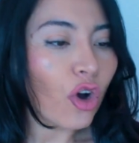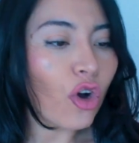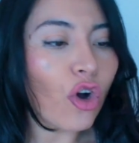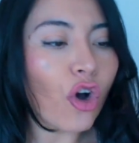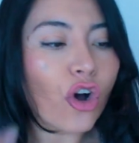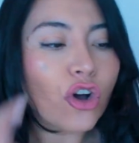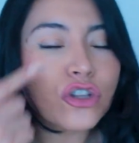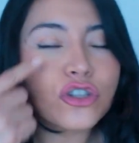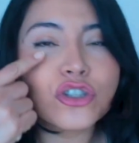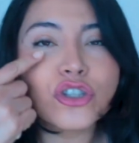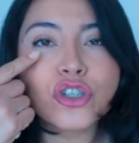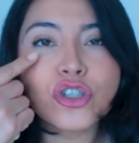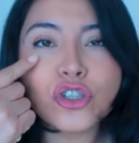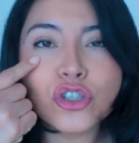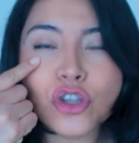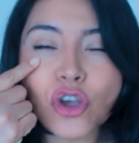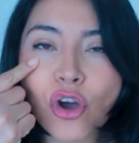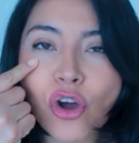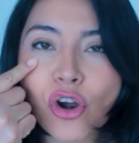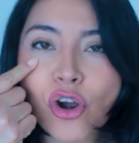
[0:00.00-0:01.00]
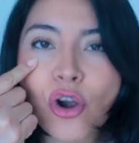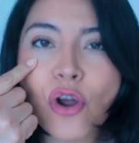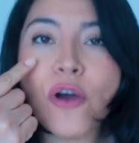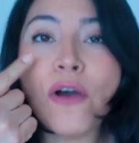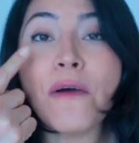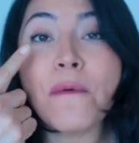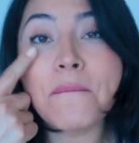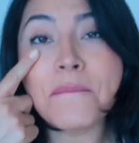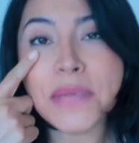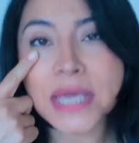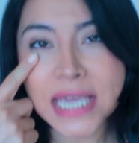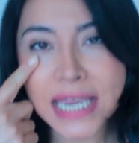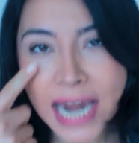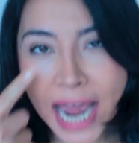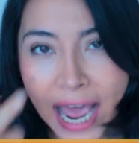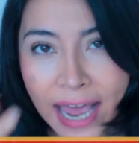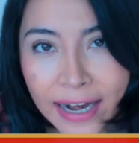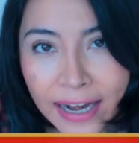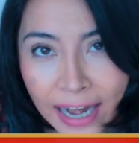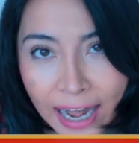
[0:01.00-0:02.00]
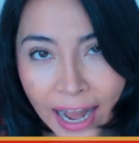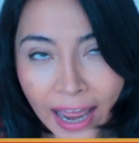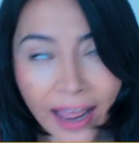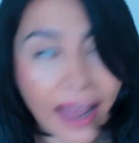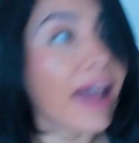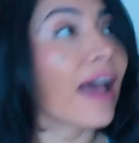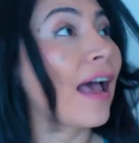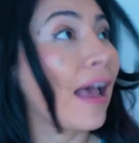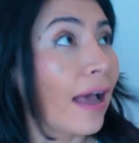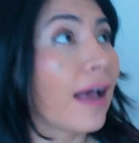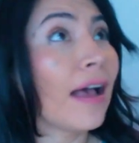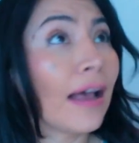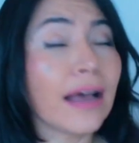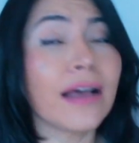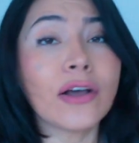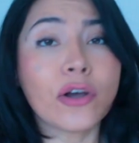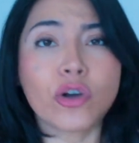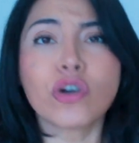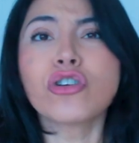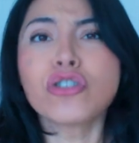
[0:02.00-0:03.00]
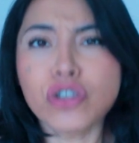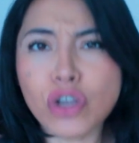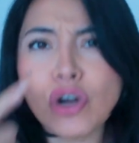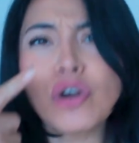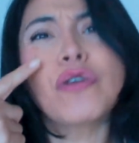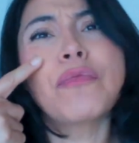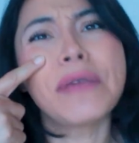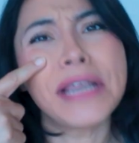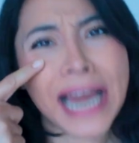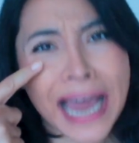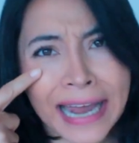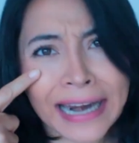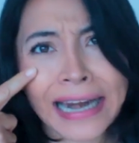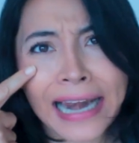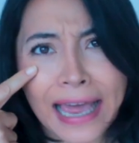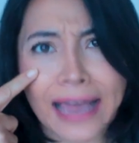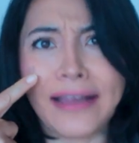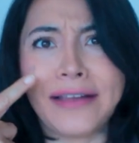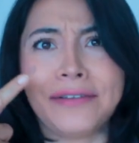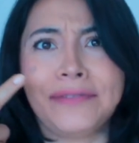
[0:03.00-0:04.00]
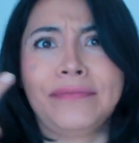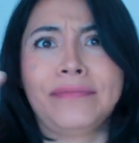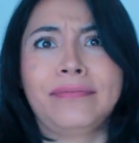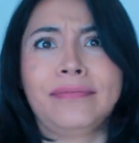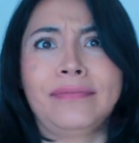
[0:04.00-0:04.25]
con solo mirarla. Con solo mirarla